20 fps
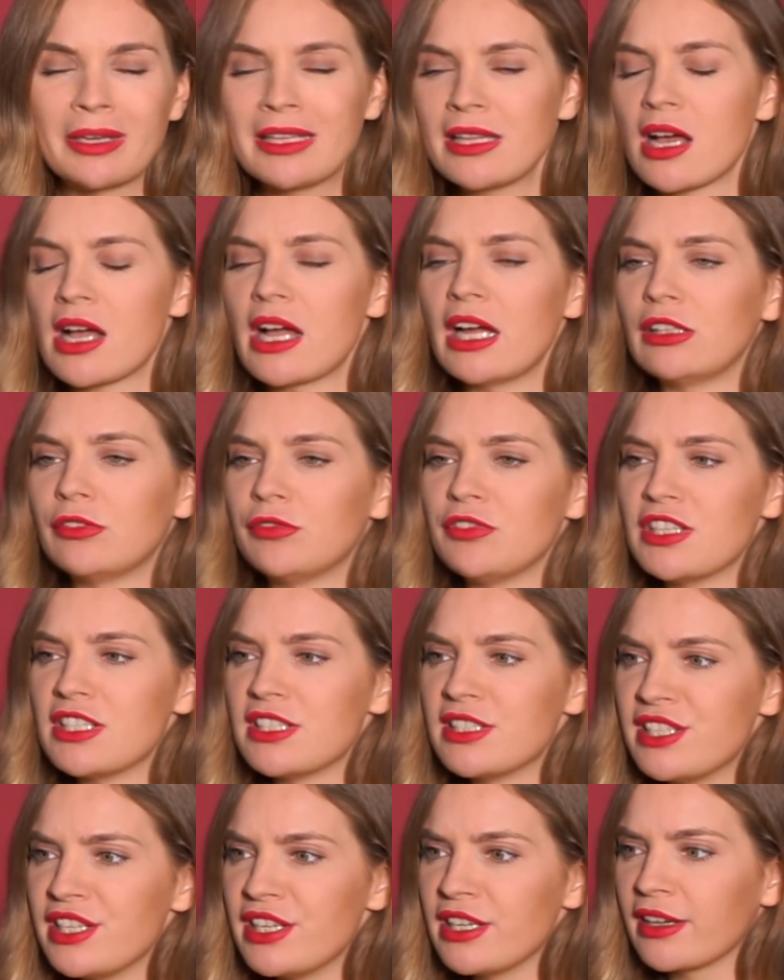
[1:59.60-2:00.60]
предлагают
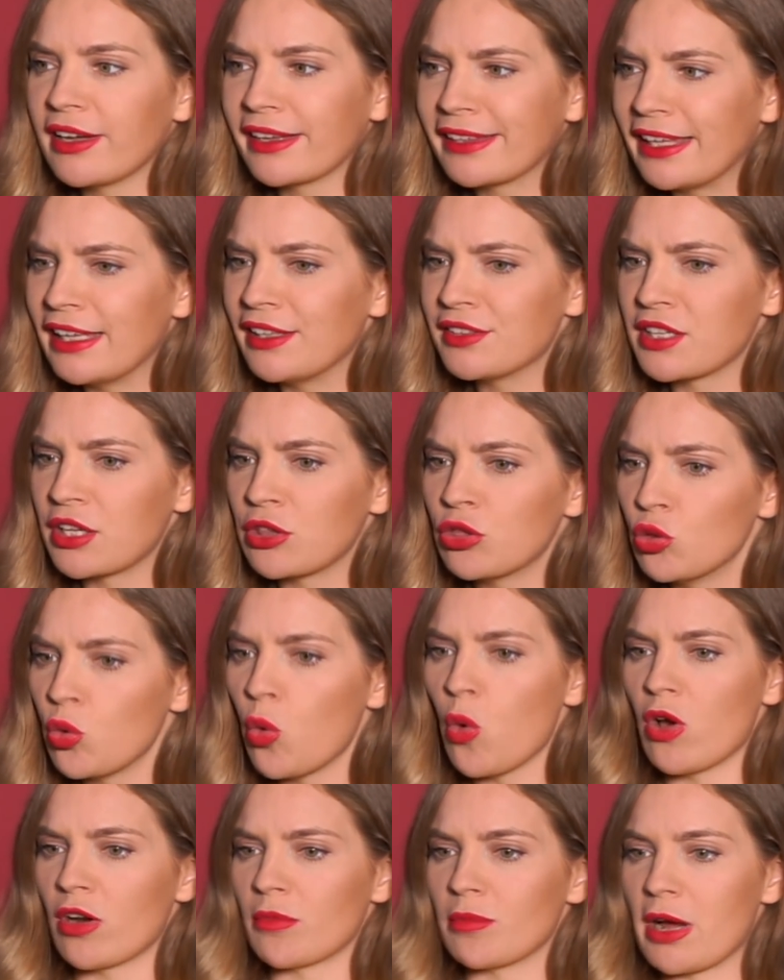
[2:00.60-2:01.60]
внести какие-то
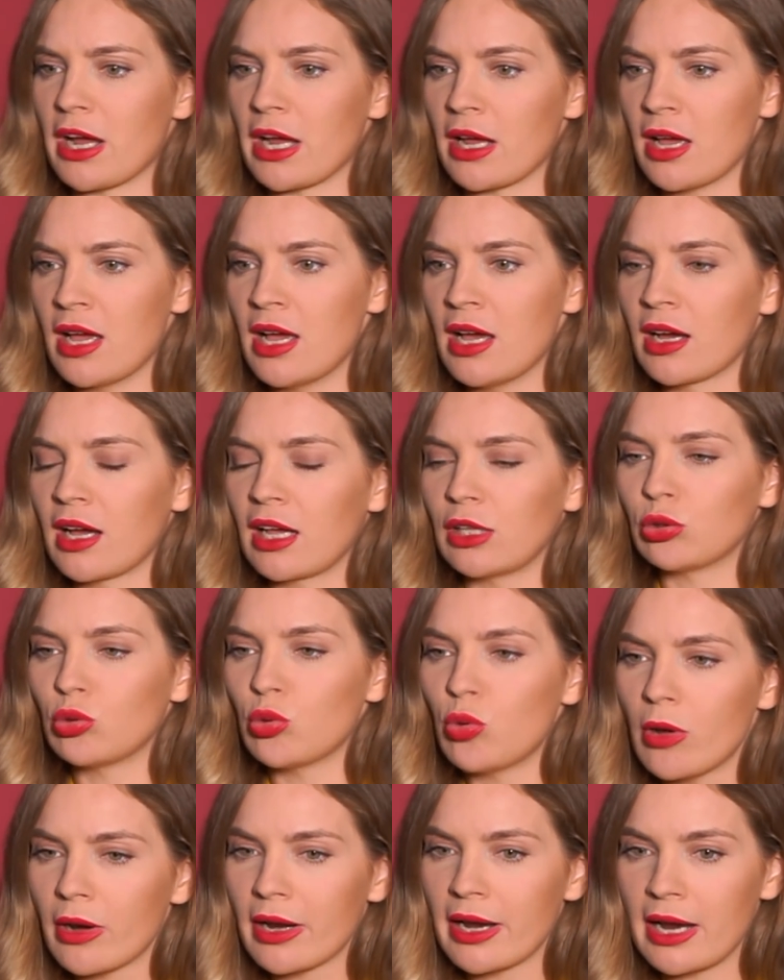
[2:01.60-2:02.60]
нормы,
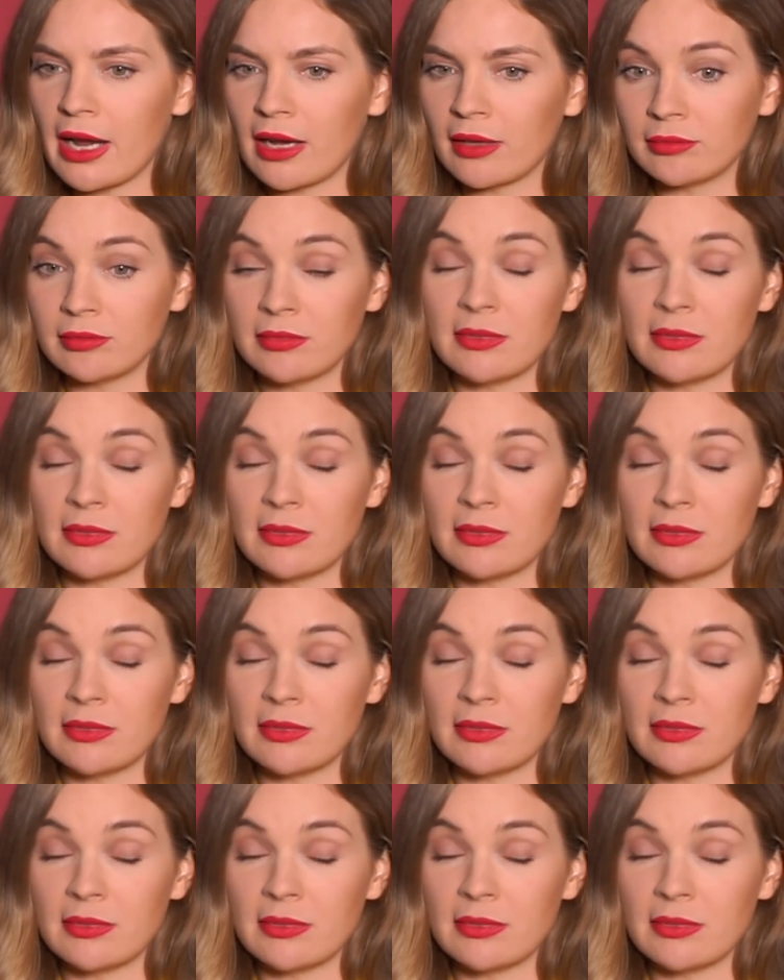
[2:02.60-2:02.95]
которые